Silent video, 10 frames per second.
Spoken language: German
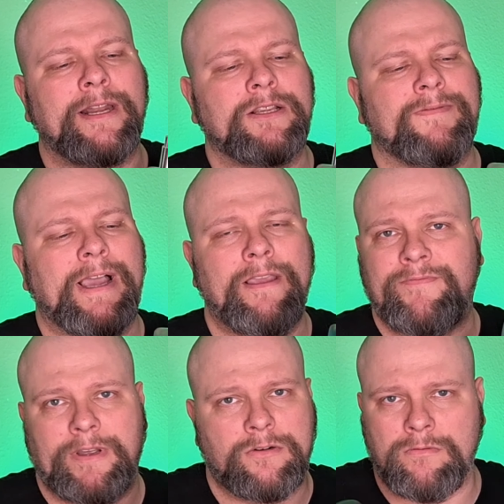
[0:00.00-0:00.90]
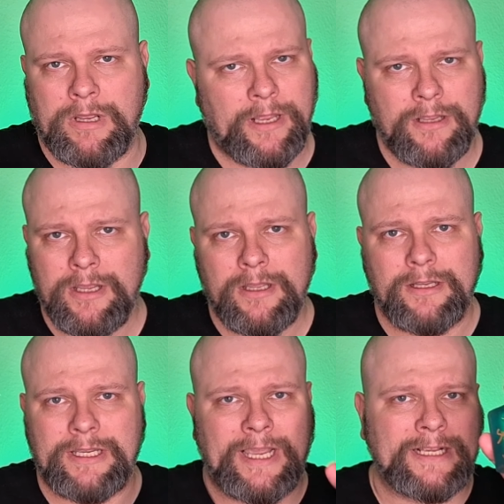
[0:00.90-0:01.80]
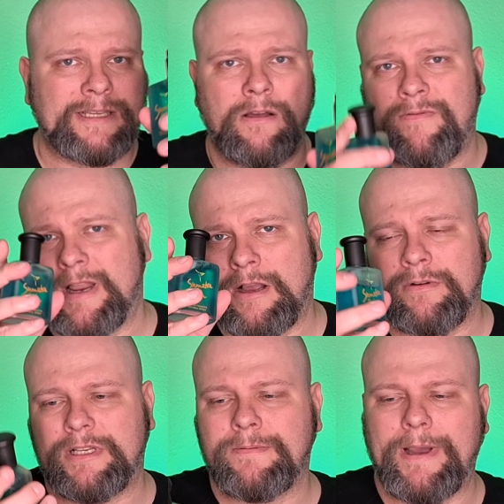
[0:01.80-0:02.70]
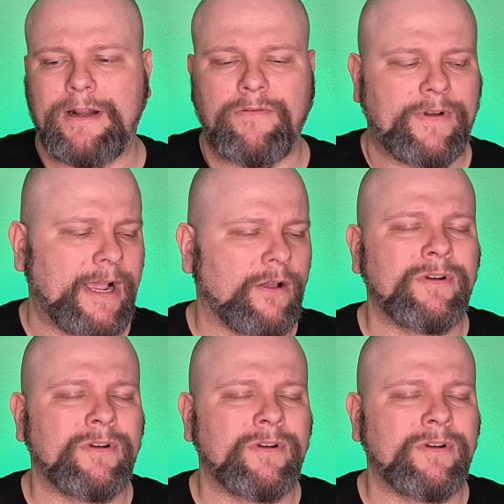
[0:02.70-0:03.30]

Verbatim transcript: Ne? Es war einfach nur die erste Auflage und die zweite Auflage.